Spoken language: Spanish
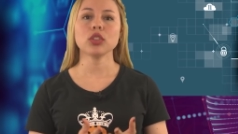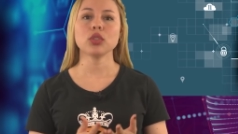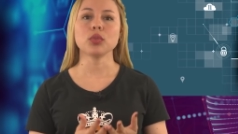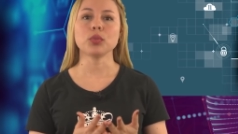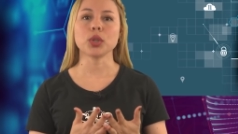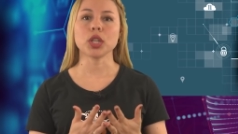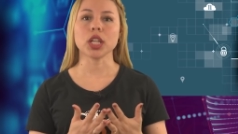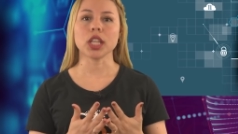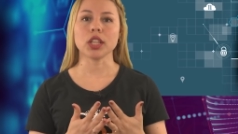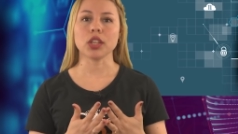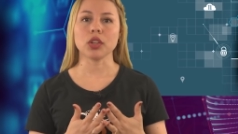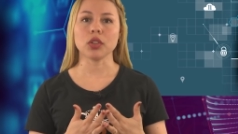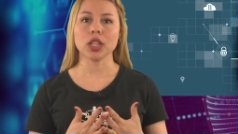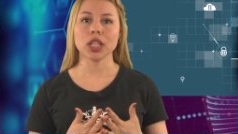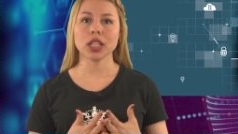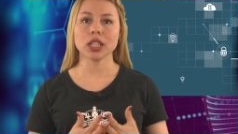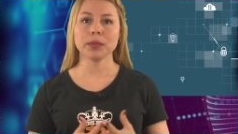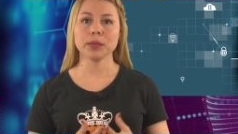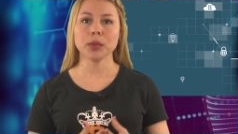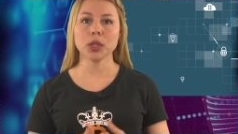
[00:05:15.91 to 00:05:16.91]
a tu monedero
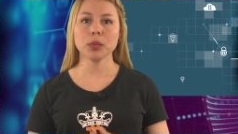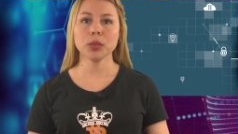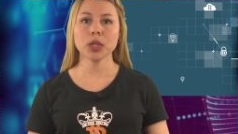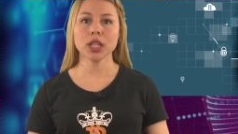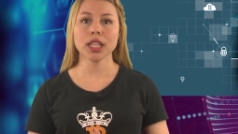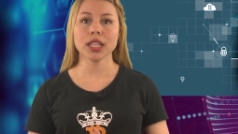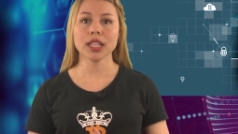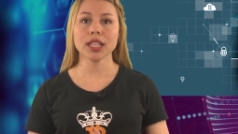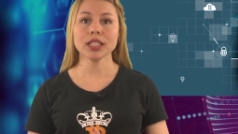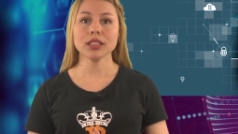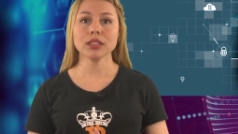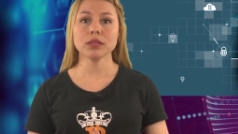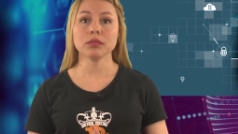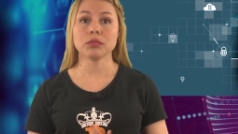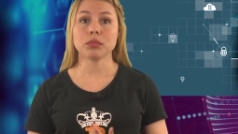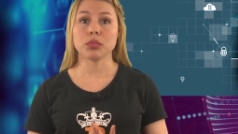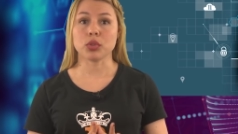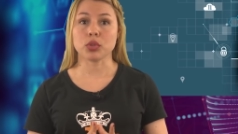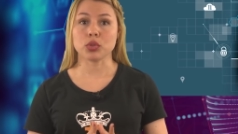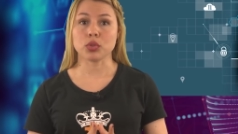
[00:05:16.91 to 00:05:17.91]
de criptomonedas,
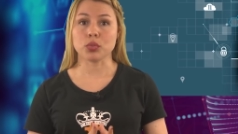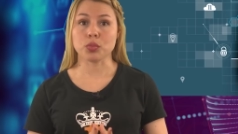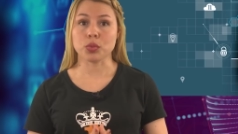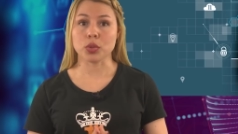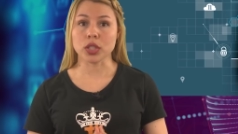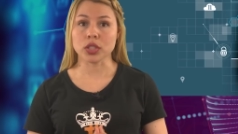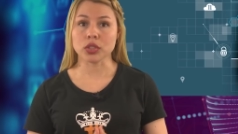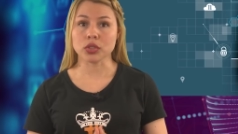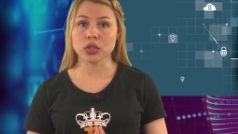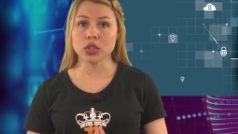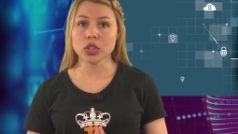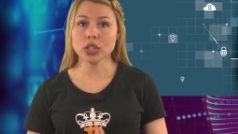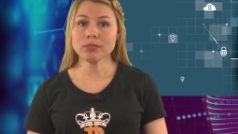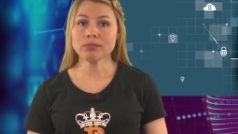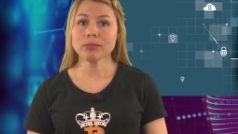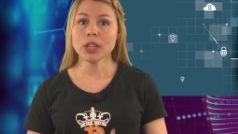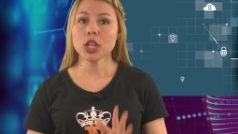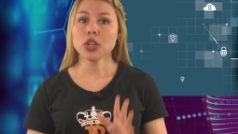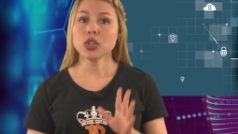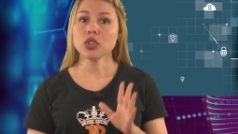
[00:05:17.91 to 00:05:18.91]
por supuesto,